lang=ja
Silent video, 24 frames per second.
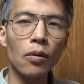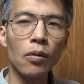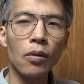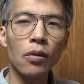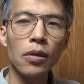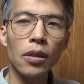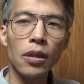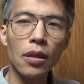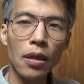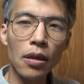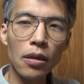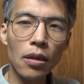殺
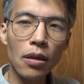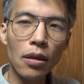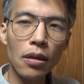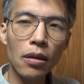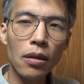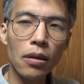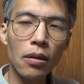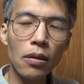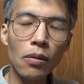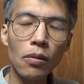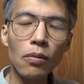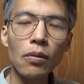され
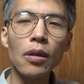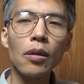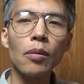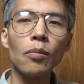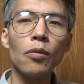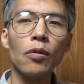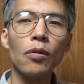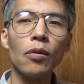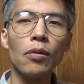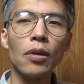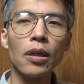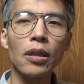たっていうのは
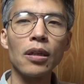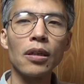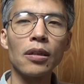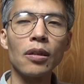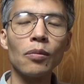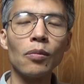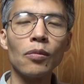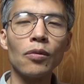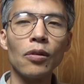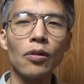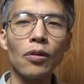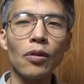もう
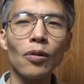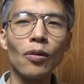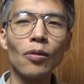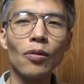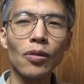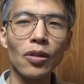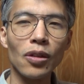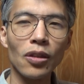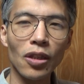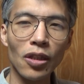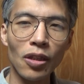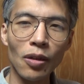私もよ
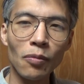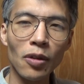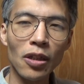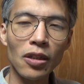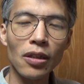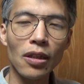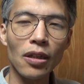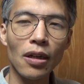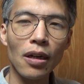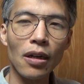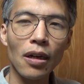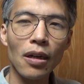く知ってま
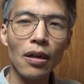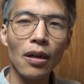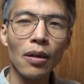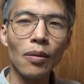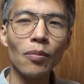した